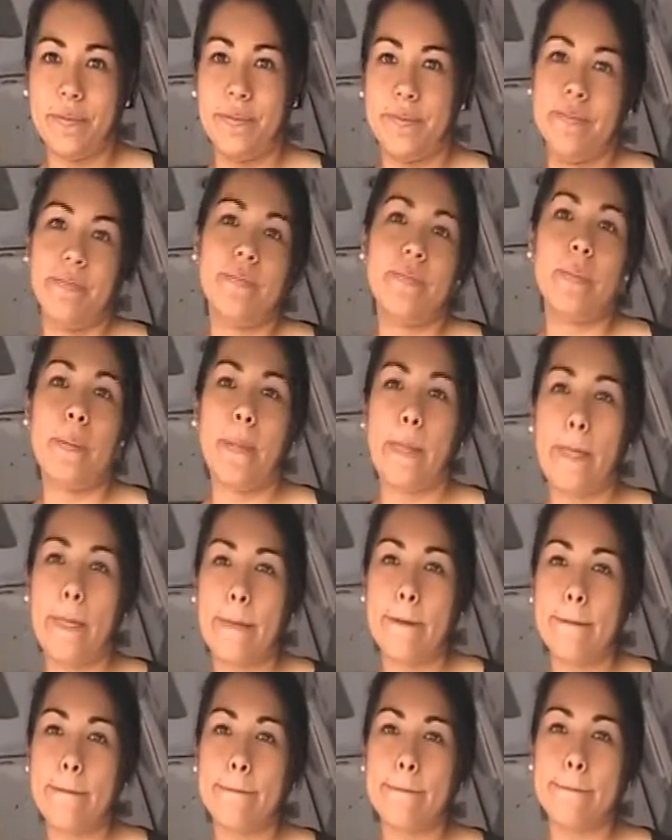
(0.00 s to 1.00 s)
paramédicos,
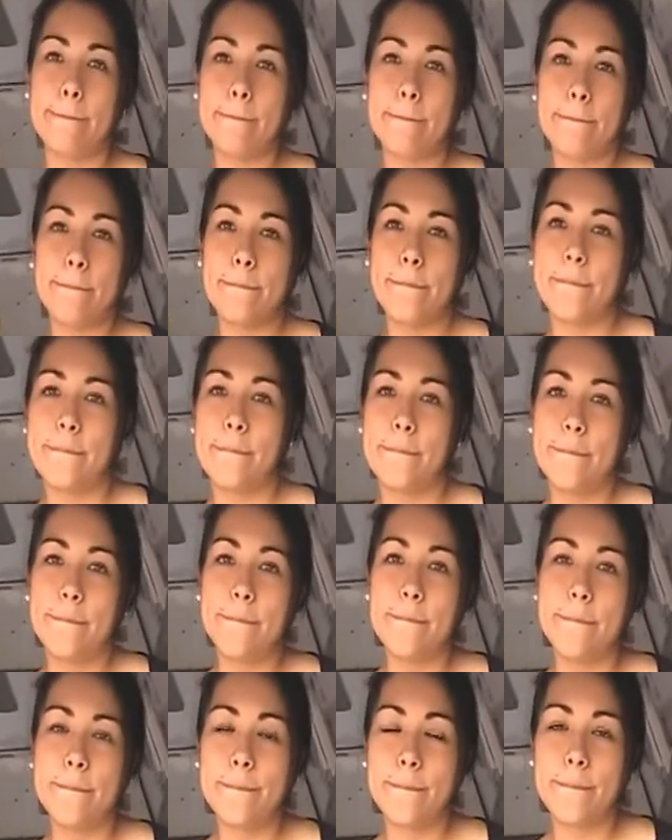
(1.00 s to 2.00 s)
los cuales
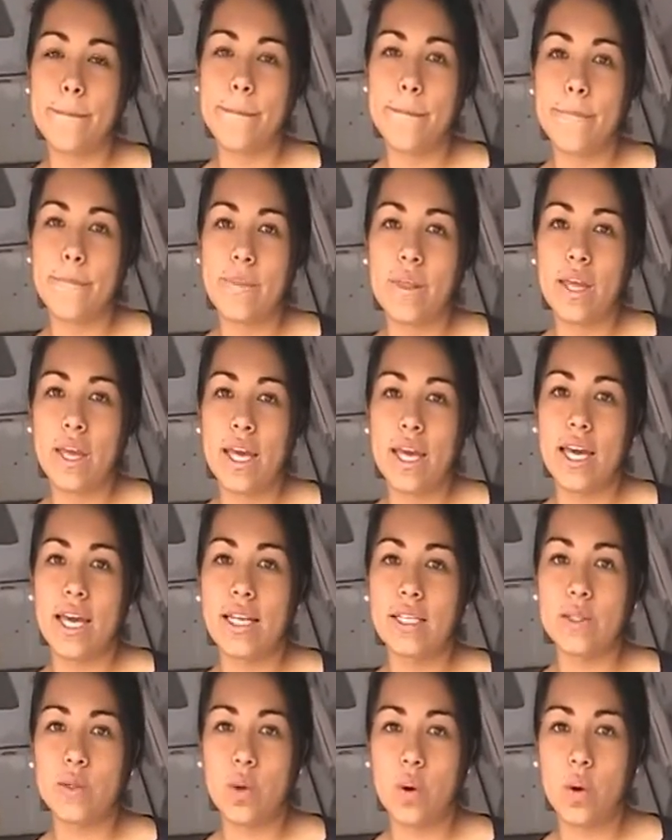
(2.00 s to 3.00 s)
se encargan de hacer
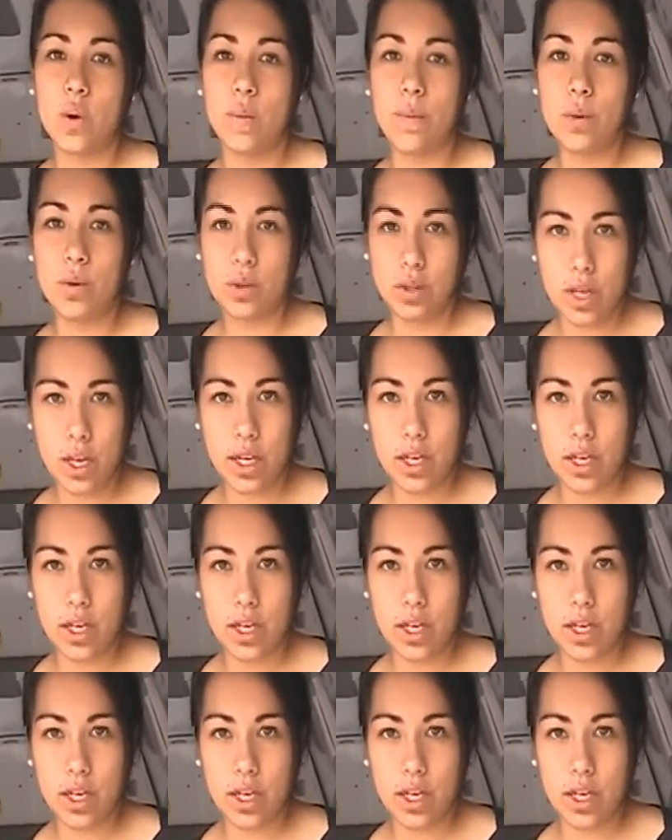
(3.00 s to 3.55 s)
traslados,